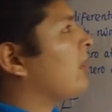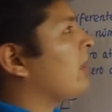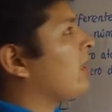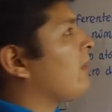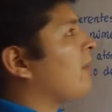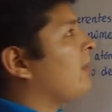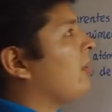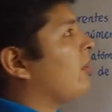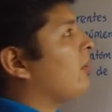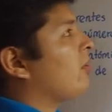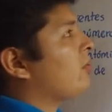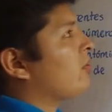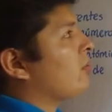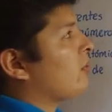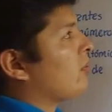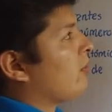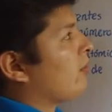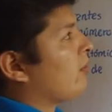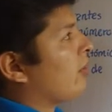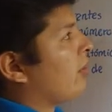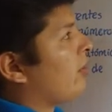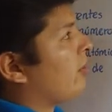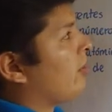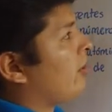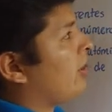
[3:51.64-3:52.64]
determino su
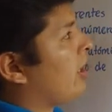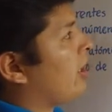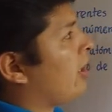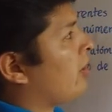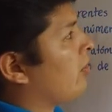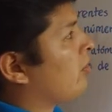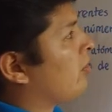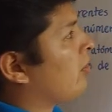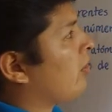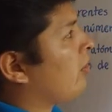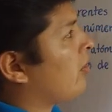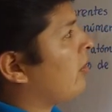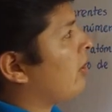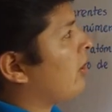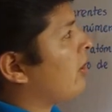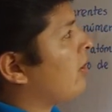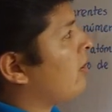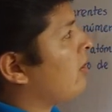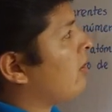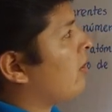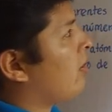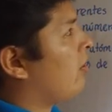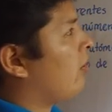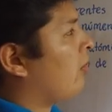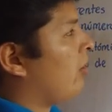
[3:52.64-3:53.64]
número de
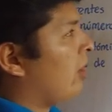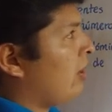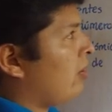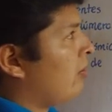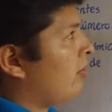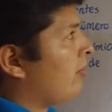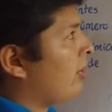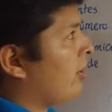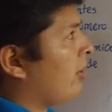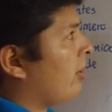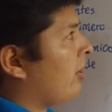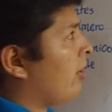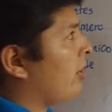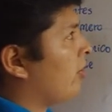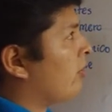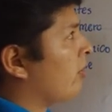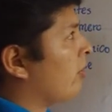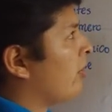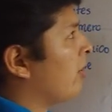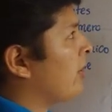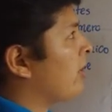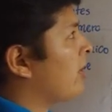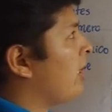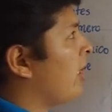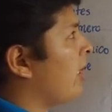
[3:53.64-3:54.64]
neutrones o el número de
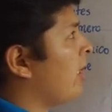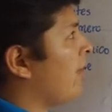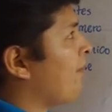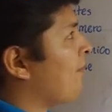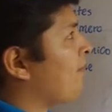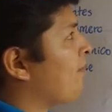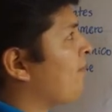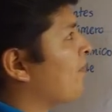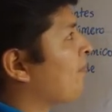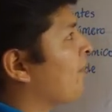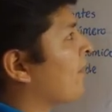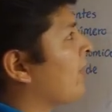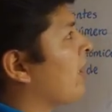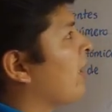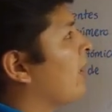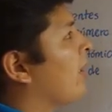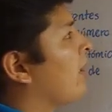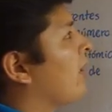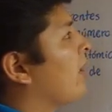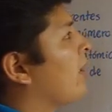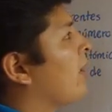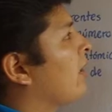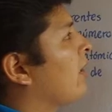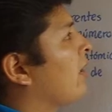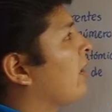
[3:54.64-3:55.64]
neutrones de A?
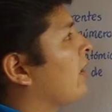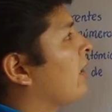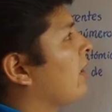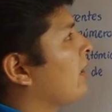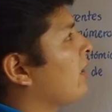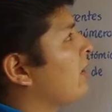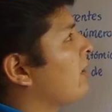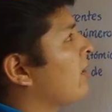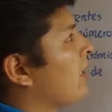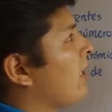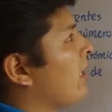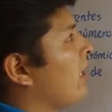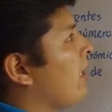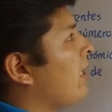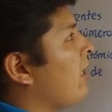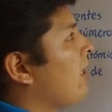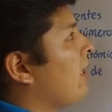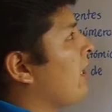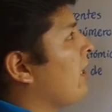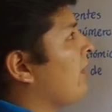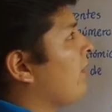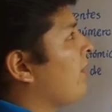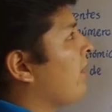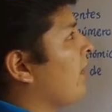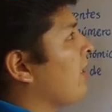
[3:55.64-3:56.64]
Será
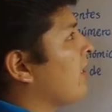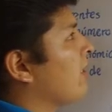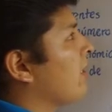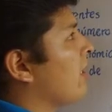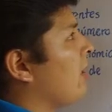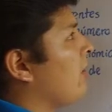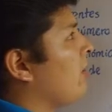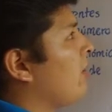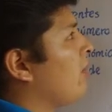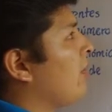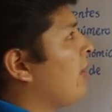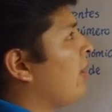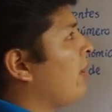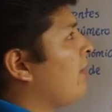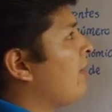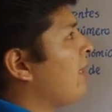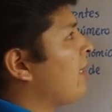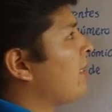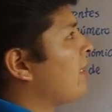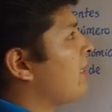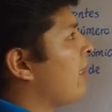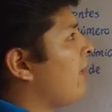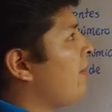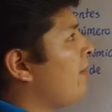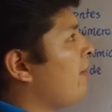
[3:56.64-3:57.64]
la diferencia del número de
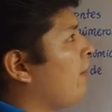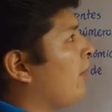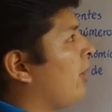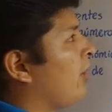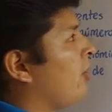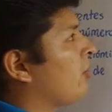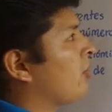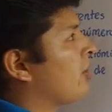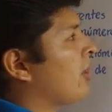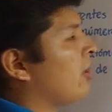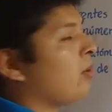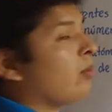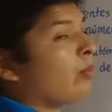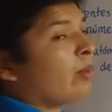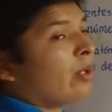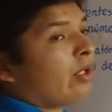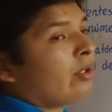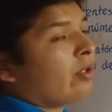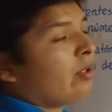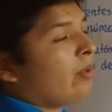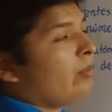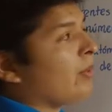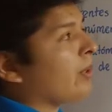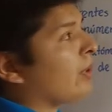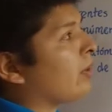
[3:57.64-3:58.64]
masa menos el número
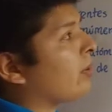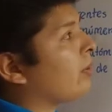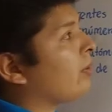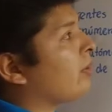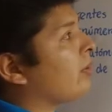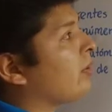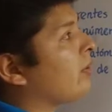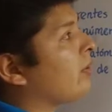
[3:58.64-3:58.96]
atómico.